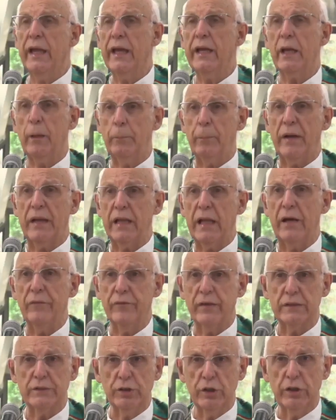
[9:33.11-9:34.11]
ler a
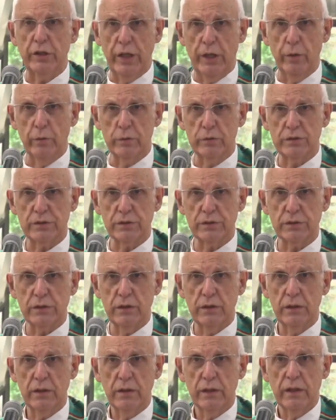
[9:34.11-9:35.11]
palavra de Deus
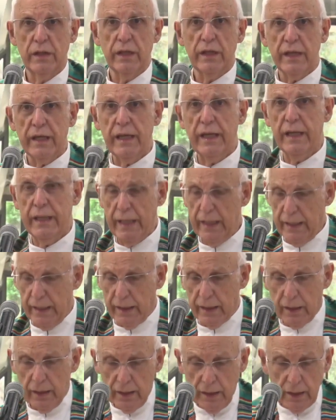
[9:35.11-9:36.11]
e
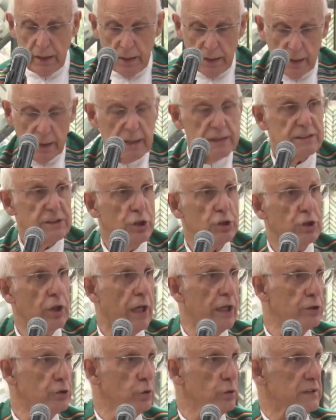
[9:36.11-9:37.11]
ler esse
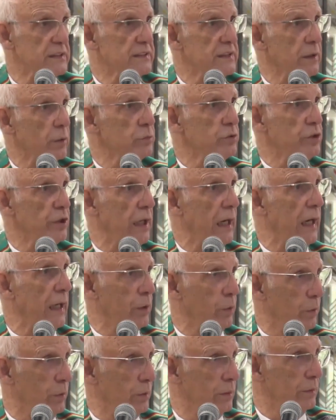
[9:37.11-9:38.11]
trecho de São
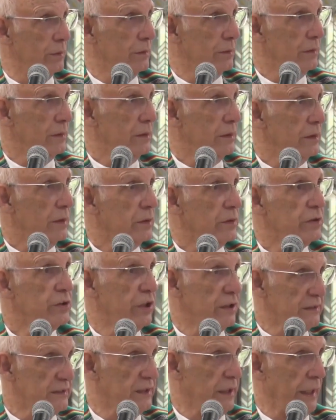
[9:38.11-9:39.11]
Tiago,
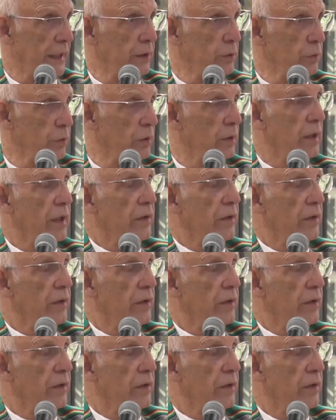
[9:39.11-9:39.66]
dizendo: